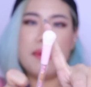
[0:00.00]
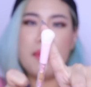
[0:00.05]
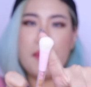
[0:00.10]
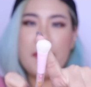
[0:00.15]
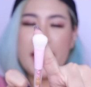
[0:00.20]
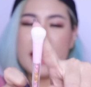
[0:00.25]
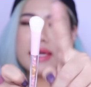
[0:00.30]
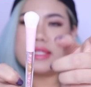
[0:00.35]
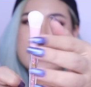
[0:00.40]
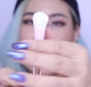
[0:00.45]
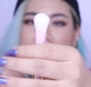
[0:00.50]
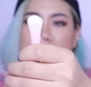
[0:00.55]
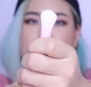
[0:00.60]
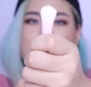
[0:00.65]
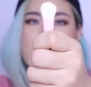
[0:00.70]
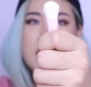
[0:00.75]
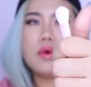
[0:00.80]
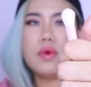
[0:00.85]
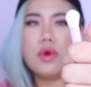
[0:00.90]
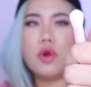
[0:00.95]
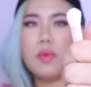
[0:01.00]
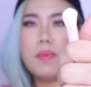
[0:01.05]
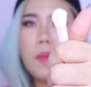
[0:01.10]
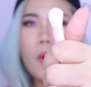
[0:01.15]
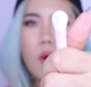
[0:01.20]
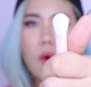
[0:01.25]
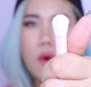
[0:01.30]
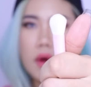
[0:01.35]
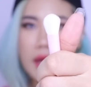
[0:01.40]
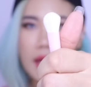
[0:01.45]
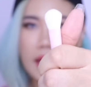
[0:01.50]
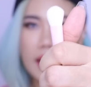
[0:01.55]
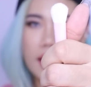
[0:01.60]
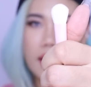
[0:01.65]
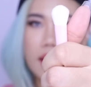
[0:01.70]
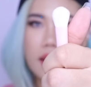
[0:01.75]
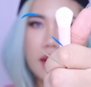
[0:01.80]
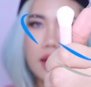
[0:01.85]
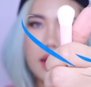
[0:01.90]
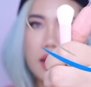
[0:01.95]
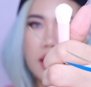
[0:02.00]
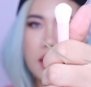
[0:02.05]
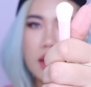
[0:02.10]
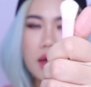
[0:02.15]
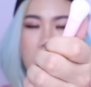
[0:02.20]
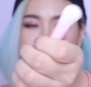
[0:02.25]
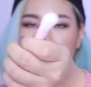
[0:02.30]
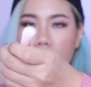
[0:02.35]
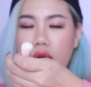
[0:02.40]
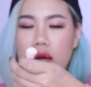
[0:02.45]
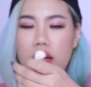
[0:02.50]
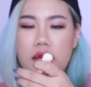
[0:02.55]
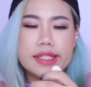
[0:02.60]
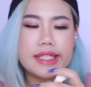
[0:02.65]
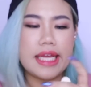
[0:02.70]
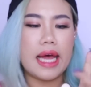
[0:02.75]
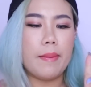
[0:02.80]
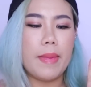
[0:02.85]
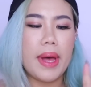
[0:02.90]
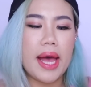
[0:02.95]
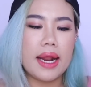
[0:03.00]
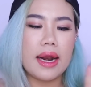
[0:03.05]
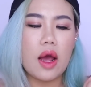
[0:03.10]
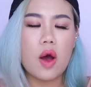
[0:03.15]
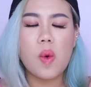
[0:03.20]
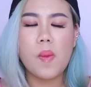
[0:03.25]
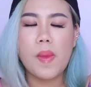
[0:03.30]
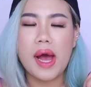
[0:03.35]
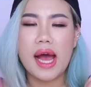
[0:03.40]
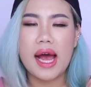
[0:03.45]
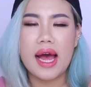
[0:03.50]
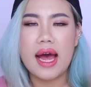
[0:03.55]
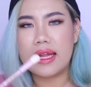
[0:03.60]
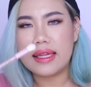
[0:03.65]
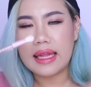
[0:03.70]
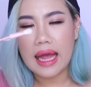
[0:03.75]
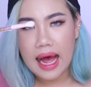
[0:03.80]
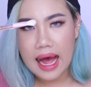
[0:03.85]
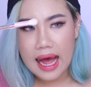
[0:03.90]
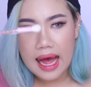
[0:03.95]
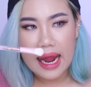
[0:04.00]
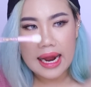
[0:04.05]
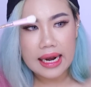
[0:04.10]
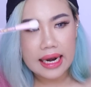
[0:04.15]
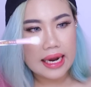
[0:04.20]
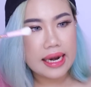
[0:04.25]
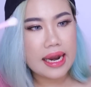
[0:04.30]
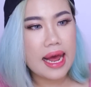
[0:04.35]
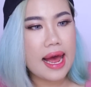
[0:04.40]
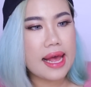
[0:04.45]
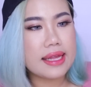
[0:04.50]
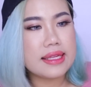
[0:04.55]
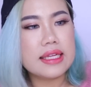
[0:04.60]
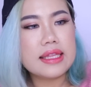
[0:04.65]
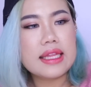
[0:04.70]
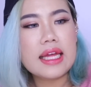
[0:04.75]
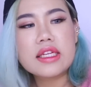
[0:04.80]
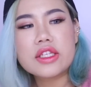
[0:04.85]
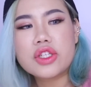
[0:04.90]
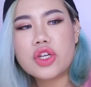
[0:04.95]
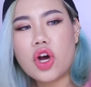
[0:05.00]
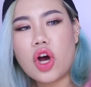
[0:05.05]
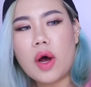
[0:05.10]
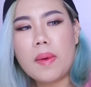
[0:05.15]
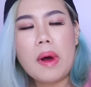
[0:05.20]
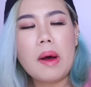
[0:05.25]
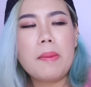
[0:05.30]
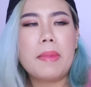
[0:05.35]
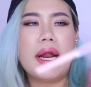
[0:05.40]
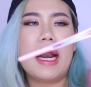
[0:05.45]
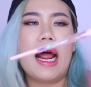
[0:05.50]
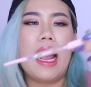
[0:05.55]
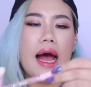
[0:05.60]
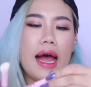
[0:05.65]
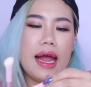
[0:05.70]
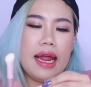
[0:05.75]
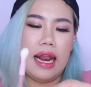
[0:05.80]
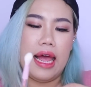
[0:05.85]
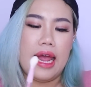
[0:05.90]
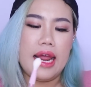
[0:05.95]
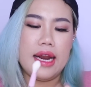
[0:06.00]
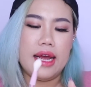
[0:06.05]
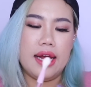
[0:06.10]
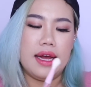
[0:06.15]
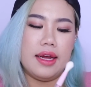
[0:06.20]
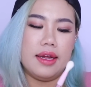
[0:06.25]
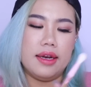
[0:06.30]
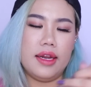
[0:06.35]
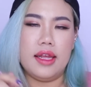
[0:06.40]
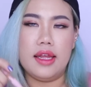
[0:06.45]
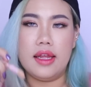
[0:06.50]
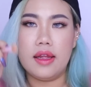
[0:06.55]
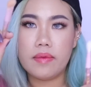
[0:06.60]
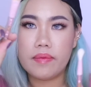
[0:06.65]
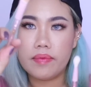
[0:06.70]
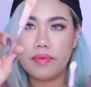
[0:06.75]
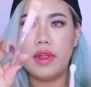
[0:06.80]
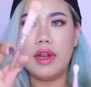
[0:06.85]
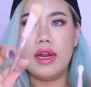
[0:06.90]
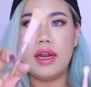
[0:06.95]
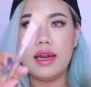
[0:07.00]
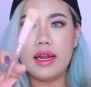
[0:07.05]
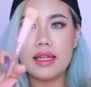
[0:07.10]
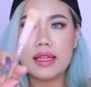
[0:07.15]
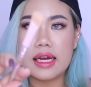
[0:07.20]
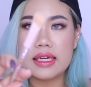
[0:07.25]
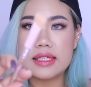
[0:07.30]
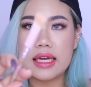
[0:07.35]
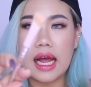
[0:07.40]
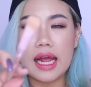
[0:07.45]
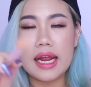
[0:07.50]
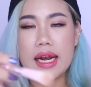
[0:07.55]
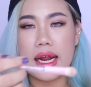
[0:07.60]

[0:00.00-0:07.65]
ที่ประมาณไซส์มาเท่านิ้วโป้งเนี่ยค่ะสามารถเอามาทาไฮไลท์ได้ซึ่งต้าจะชอบเอามาทาไฮไลท์นะคะ นี่อันนี้ที่ต้าใช้